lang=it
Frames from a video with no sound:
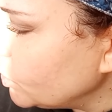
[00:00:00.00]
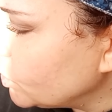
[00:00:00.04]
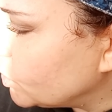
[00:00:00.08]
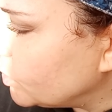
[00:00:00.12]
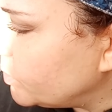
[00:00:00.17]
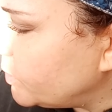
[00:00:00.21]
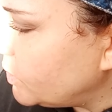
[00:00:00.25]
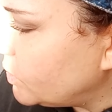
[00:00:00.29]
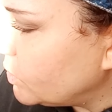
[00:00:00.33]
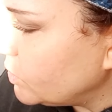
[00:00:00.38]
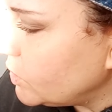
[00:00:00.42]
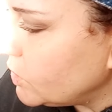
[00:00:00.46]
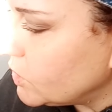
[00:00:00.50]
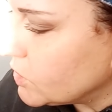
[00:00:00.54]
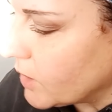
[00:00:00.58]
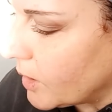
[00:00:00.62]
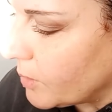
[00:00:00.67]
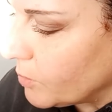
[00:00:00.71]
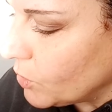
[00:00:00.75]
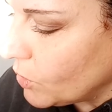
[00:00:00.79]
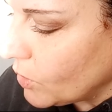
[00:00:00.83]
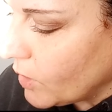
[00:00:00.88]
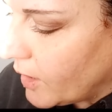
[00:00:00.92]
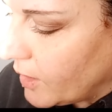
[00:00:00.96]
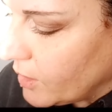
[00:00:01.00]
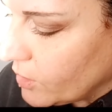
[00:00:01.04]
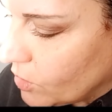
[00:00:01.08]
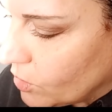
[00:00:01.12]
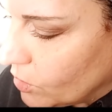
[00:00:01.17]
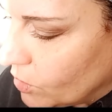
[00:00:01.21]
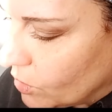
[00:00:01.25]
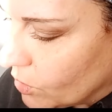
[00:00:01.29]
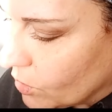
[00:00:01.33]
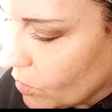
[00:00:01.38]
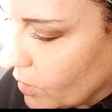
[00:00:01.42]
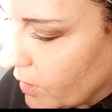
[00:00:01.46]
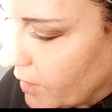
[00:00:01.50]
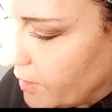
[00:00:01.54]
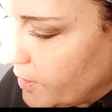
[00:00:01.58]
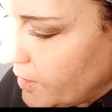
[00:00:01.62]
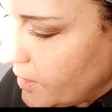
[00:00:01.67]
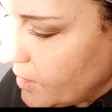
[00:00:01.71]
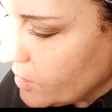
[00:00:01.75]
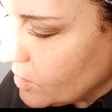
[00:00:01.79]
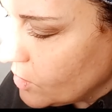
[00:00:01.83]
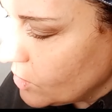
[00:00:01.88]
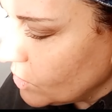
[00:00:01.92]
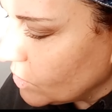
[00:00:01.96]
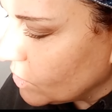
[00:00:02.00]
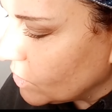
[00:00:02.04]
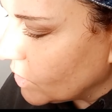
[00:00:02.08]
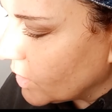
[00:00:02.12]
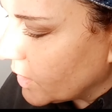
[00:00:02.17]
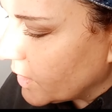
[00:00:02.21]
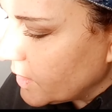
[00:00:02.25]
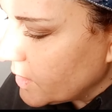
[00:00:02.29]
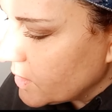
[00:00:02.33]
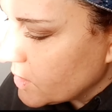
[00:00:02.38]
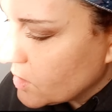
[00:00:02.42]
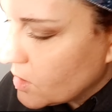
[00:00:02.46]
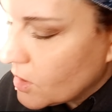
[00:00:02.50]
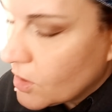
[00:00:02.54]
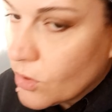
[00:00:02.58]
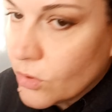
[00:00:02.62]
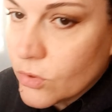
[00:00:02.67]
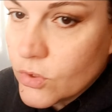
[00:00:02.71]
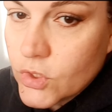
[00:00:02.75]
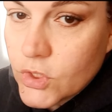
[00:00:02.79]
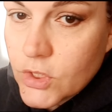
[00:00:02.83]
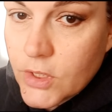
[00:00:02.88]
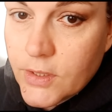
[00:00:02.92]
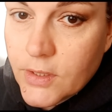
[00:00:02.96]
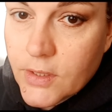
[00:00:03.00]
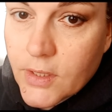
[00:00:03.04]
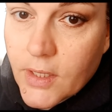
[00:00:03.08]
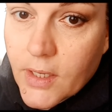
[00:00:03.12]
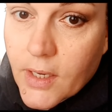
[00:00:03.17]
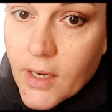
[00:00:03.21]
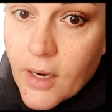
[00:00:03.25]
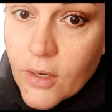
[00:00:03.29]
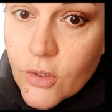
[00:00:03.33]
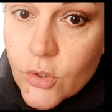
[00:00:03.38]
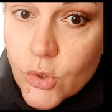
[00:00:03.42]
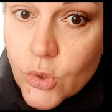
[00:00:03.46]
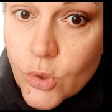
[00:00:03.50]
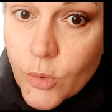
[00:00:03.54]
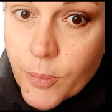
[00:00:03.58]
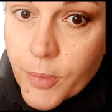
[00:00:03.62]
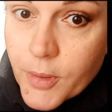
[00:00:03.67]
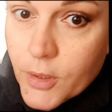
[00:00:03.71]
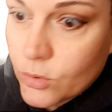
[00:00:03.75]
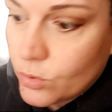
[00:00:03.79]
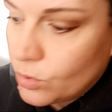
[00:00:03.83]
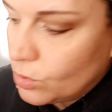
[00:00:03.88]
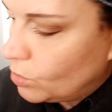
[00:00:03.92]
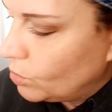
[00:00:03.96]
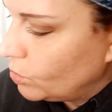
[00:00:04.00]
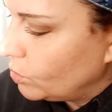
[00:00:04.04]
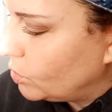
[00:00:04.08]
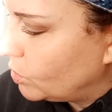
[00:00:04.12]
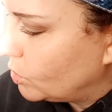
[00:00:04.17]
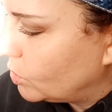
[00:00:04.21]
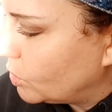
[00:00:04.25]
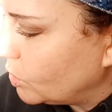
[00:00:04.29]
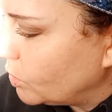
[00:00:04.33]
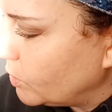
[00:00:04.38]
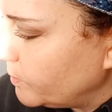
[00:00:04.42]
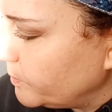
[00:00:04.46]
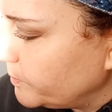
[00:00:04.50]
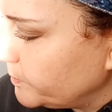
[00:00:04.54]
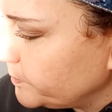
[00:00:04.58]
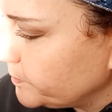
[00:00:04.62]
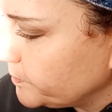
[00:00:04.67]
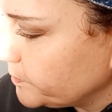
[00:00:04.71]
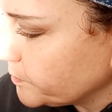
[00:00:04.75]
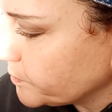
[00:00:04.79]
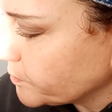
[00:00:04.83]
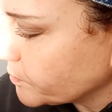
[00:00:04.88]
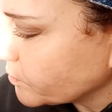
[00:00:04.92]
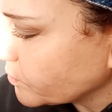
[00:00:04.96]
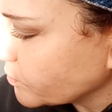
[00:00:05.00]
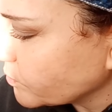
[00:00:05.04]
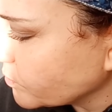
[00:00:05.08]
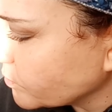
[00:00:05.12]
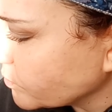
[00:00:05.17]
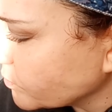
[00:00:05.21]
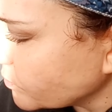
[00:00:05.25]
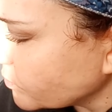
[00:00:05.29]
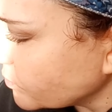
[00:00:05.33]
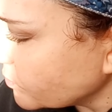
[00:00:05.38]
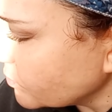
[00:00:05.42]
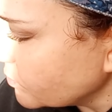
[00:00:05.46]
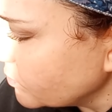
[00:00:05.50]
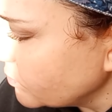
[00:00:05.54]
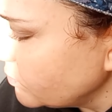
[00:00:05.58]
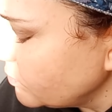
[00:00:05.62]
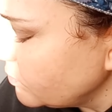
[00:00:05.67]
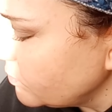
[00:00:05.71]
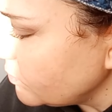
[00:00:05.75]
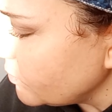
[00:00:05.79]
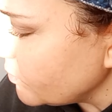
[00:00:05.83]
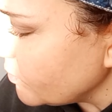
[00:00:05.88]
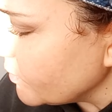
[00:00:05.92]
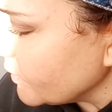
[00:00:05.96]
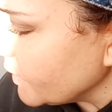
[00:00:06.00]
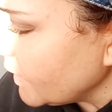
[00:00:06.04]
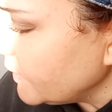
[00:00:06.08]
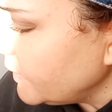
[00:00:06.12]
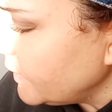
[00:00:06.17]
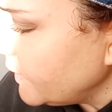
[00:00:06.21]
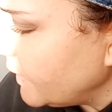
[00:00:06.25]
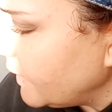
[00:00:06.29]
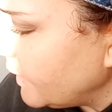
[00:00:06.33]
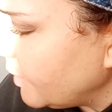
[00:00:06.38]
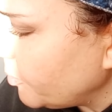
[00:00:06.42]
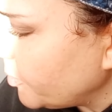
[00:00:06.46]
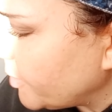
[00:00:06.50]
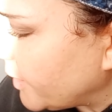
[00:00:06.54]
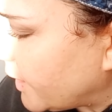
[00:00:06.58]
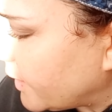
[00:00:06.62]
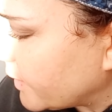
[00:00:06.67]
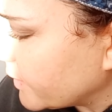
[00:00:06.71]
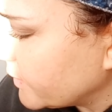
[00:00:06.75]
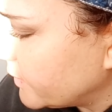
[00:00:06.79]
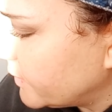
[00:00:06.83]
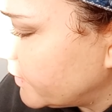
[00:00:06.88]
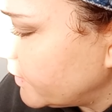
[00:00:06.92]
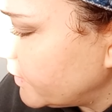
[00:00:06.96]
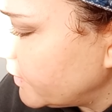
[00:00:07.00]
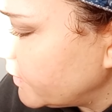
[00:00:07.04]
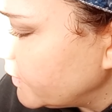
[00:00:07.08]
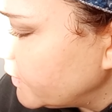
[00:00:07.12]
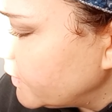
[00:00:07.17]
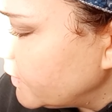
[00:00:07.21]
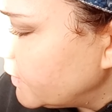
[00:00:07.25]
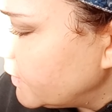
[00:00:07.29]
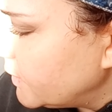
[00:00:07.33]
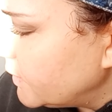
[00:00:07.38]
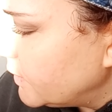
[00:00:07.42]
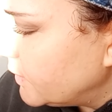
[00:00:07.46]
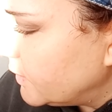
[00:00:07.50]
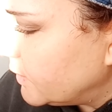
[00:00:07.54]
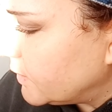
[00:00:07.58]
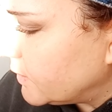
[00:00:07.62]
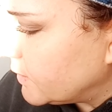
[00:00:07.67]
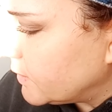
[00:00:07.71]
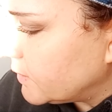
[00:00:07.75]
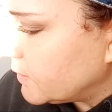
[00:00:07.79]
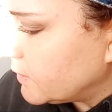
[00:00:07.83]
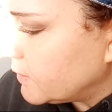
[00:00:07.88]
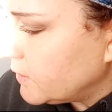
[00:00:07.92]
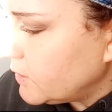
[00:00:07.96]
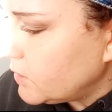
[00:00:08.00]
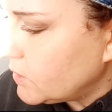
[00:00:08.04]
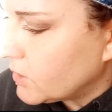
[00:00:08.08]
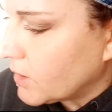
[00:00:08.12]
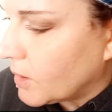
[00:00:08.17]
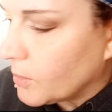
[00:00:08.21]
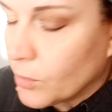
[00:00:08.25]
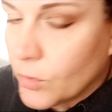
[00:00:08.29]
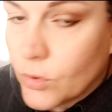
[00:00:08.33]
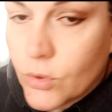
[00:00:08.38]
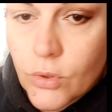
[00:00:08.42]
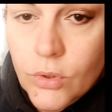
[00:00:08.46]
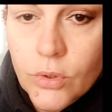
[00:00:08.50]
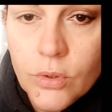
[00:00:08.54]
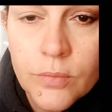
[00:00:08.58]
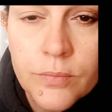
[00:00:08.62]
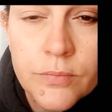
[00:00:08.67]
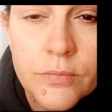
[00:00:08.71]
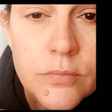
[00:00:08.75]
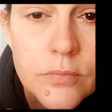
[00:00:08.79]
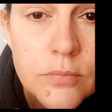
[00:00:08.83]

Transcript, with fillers: subito diciamo al colore il colore si concentrerà soprattutto nella parte eh, diciamo mh,